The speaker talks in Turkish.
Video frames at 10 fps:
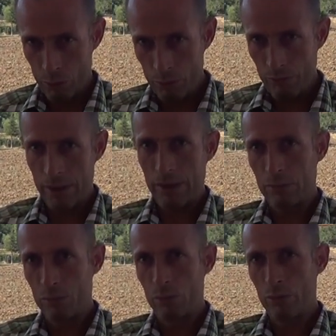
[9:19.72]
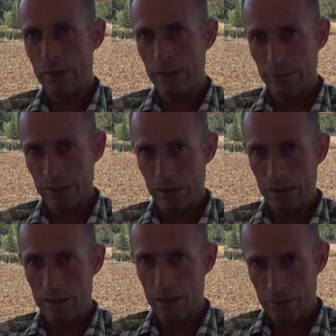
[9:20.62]
ölü ve düğünlerimizde
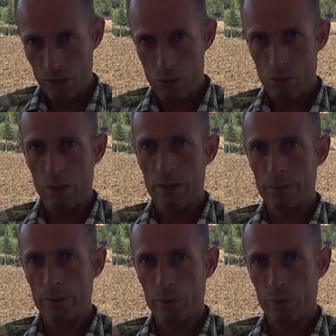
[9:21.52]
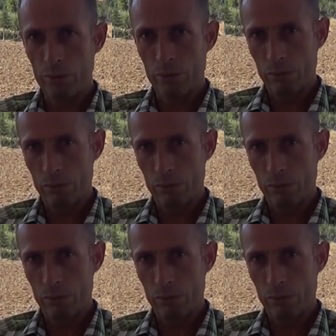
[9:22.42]
çok kullanabiliyoruz.